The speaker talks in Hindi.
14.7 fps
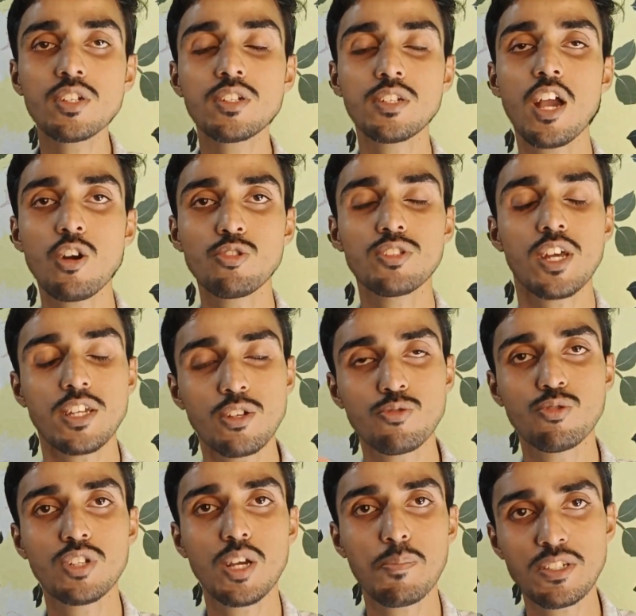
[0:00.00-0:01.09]
क्योंकि क्या होता है
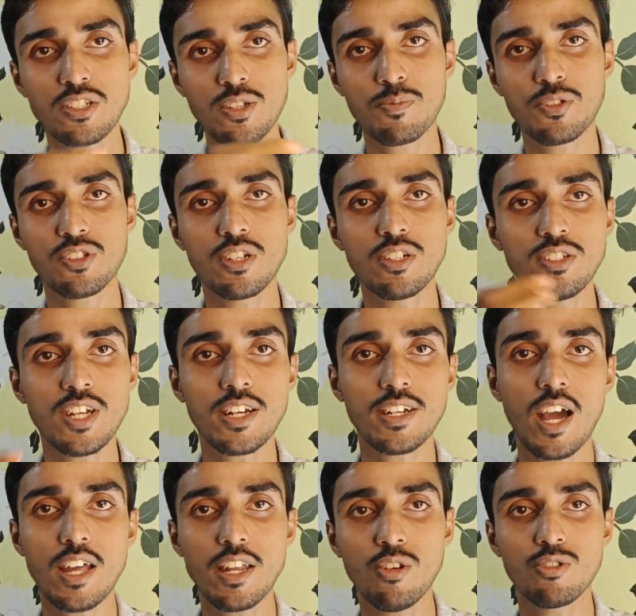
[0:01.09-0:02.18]
कि उनके पास सफिशियंट
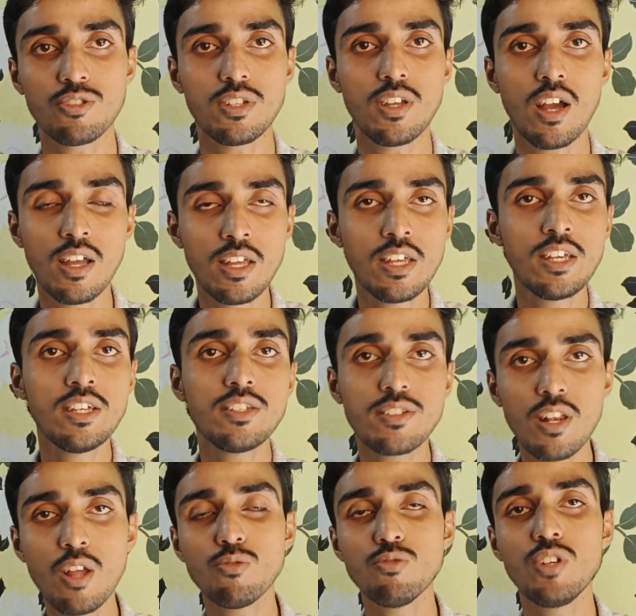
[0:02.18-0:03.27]
जानकारी होती है
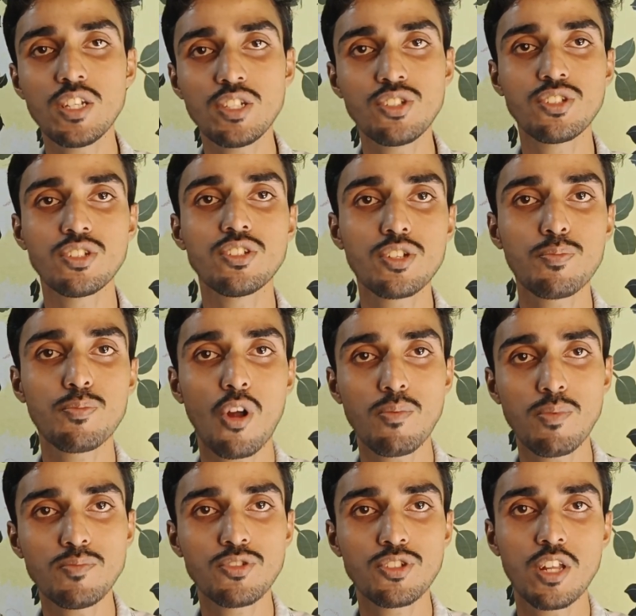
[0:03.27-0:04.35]
इसलिए उन्हें इस चीज़ की
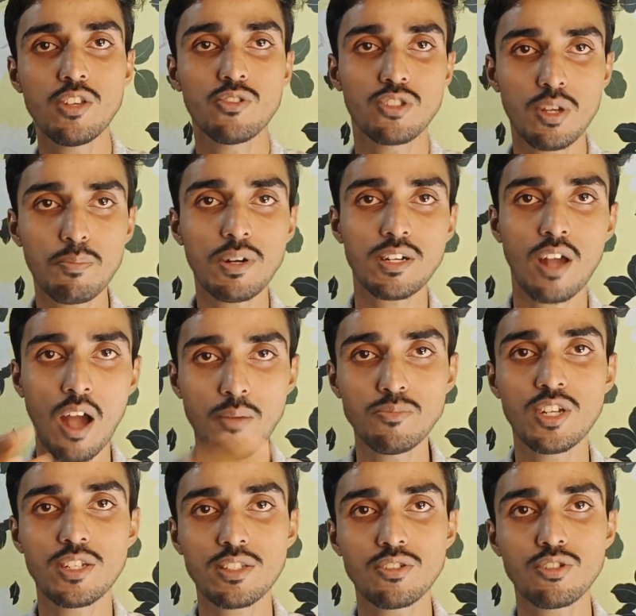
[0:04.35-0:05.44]
प्रॉब्लम्स नहीं होती बट
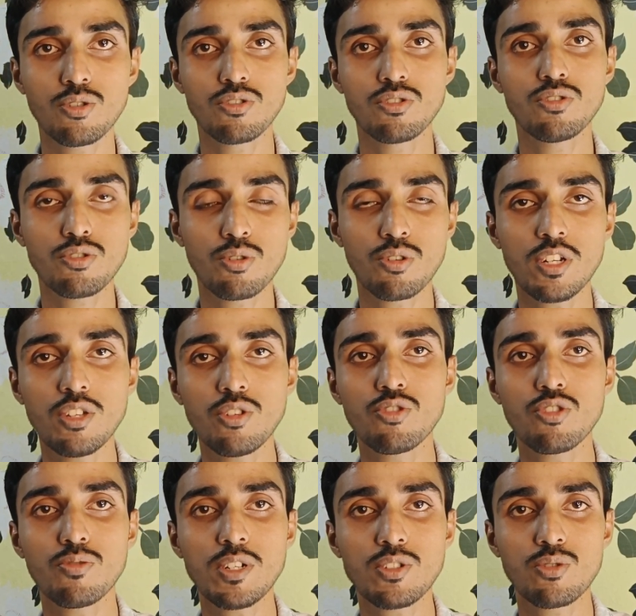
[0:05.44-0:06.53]
हम जैसे जो जो छोटे
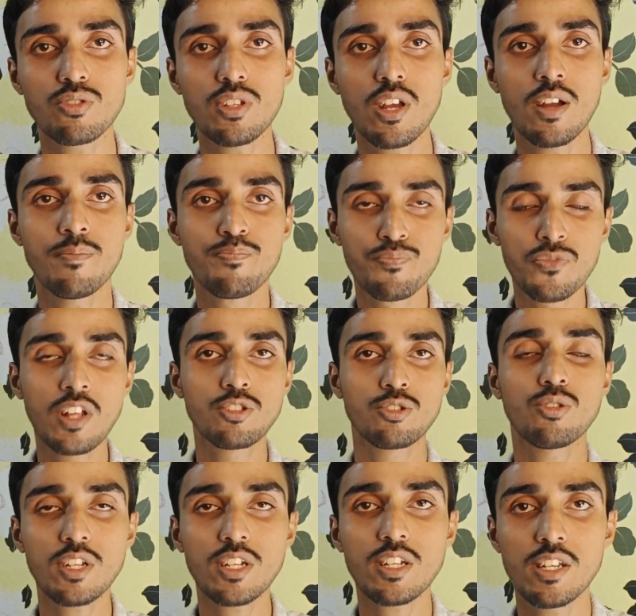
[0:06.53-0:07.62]
यूट्यूबर्स होते हैं
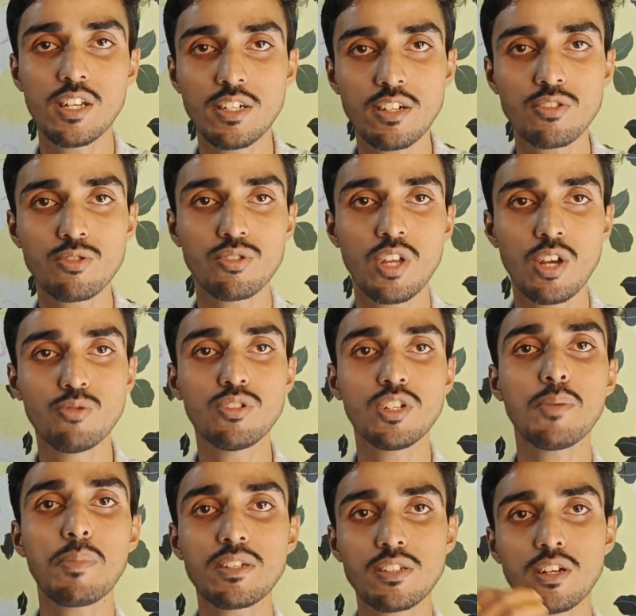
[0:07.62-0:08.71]
छोटे क्रिएटर्स होते हैं
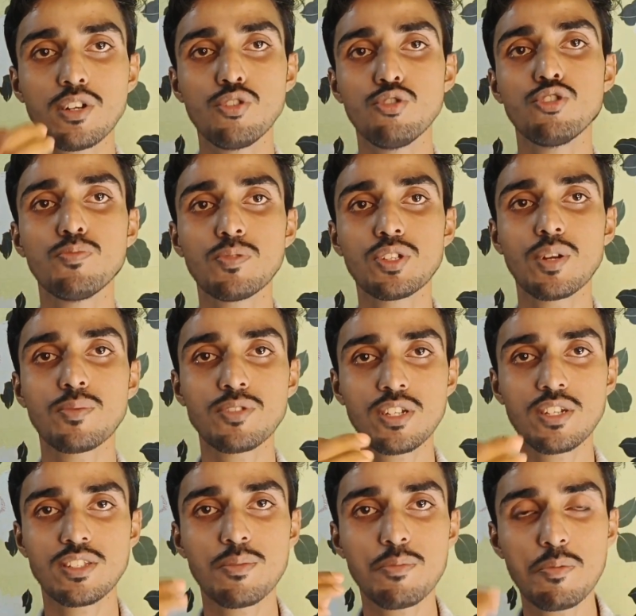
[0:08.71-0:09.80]
उनके पास अगर यूट्यूब की
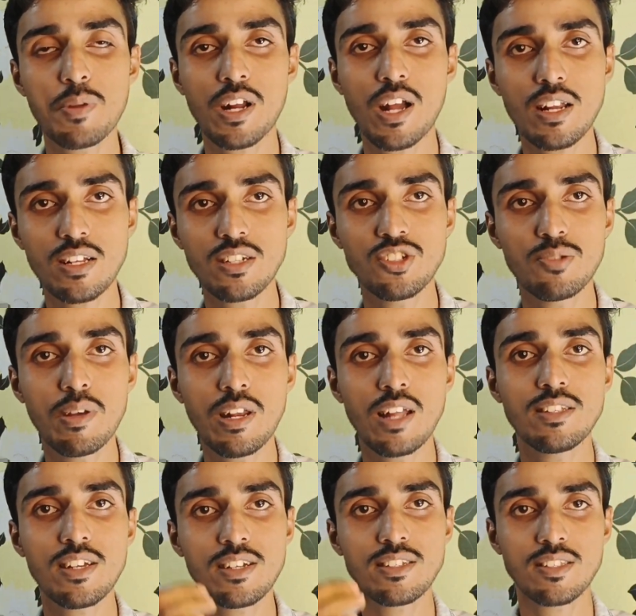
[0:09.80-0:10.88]
तरफ से किसी भी प्रकार का जी
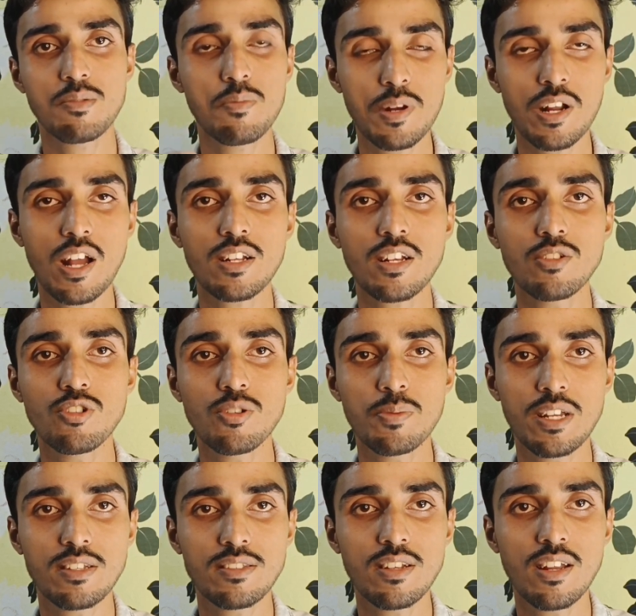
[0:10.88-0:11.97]
आ जाए किसी भी प्रकार का
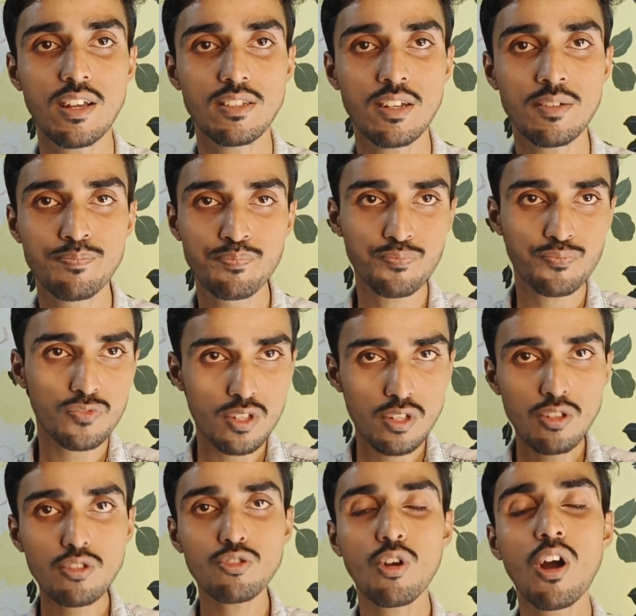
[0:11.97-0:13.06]
नोटिफिकेशन आ जाए
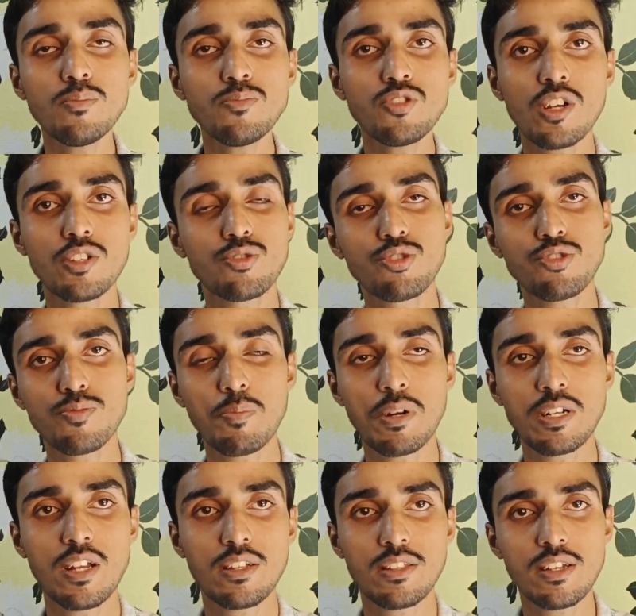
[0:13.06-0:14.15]
तो हम जो है सोच
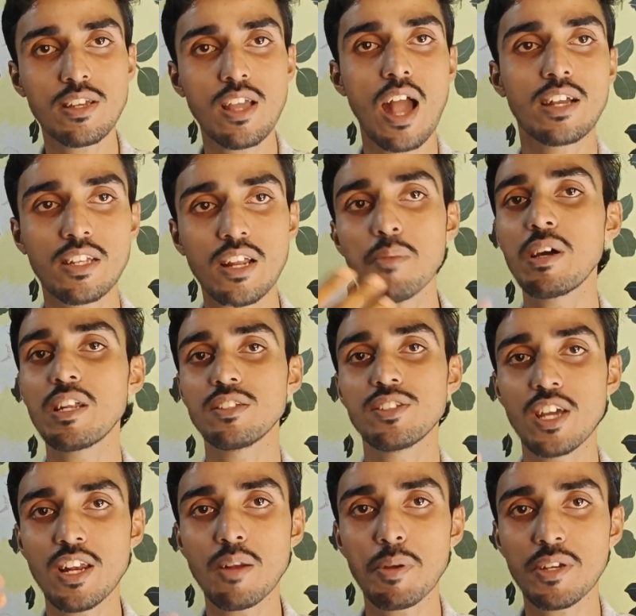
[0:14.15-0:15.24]
में पड़ जाते हैं कि आखिर
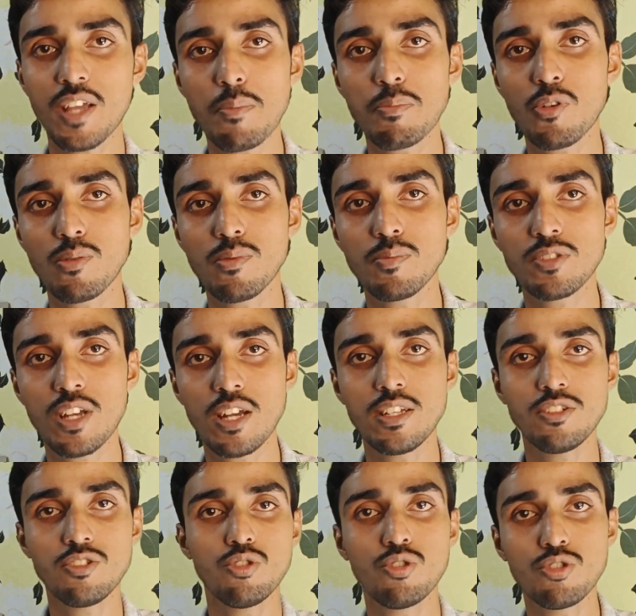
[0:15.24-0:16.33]
हमारे चैनल पे क्या प्रॉब्लम्स
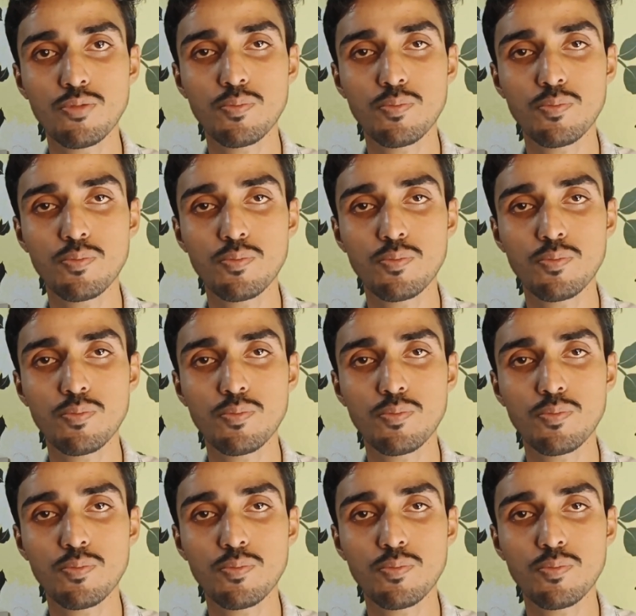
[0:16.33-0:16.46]
आई है जो